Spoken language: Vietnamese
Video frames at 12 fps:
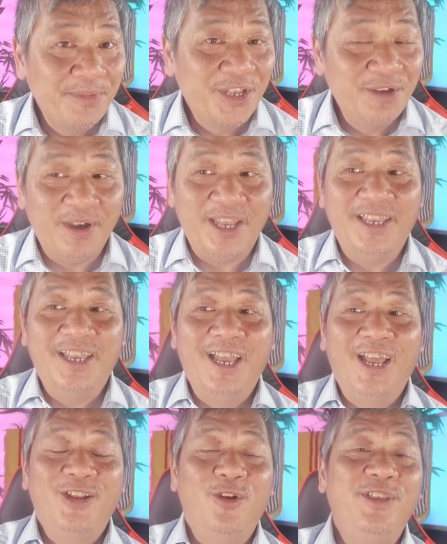quý vị,
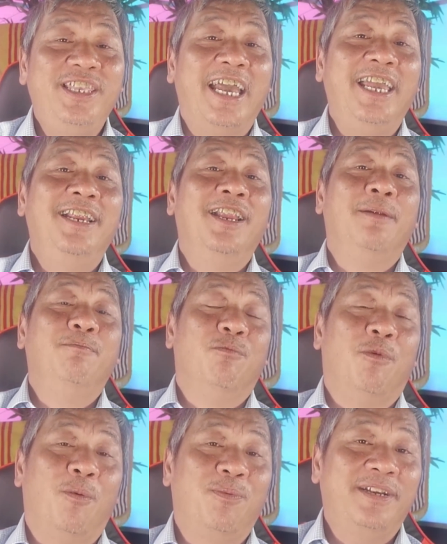nó dấy lên
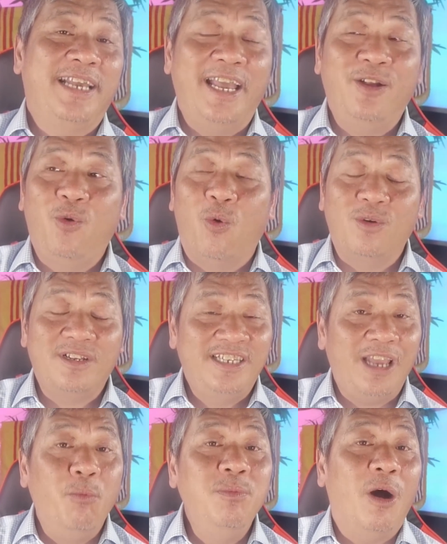một cái cuộc
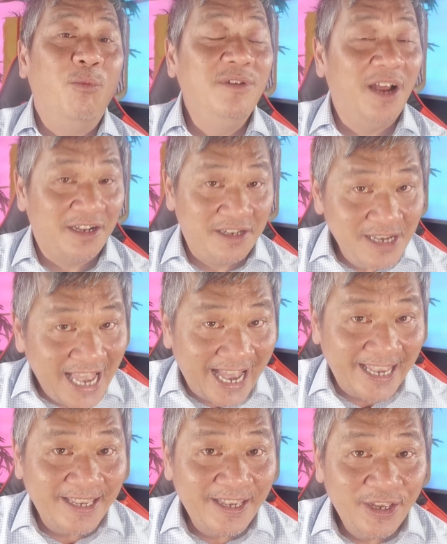chống ổng lần thứ
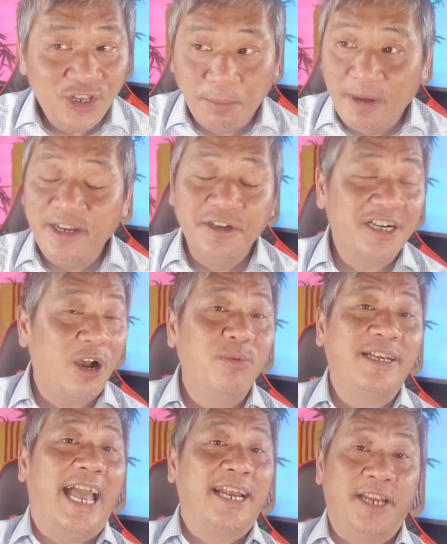hai. Nó biết được không
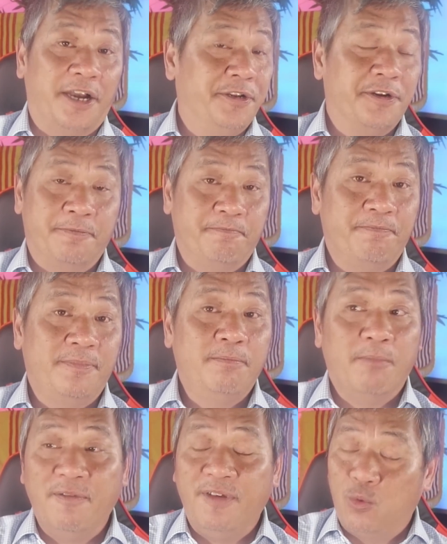cản trở được.
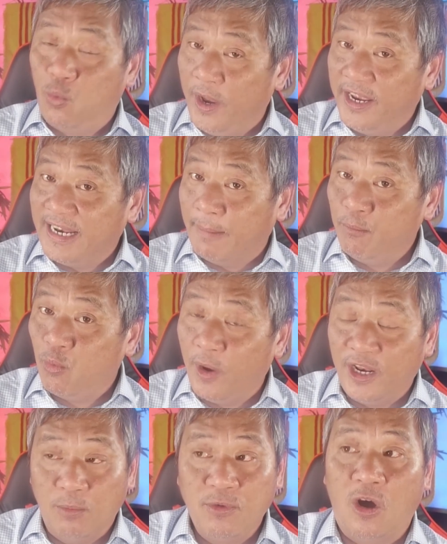Bởi vì quyền nắm
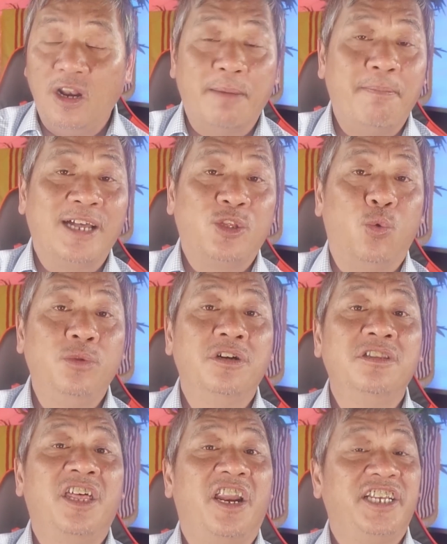quyền lúc đó là bà Thủ
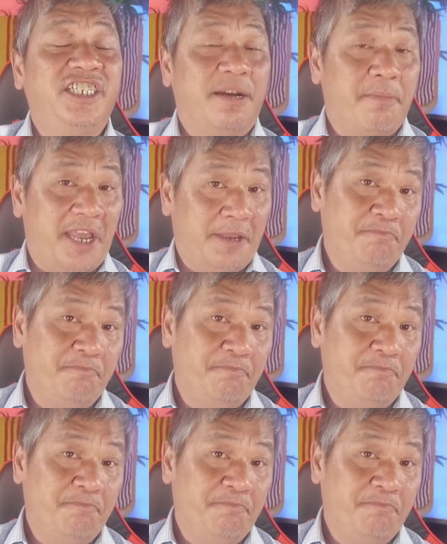tướng Theresa May.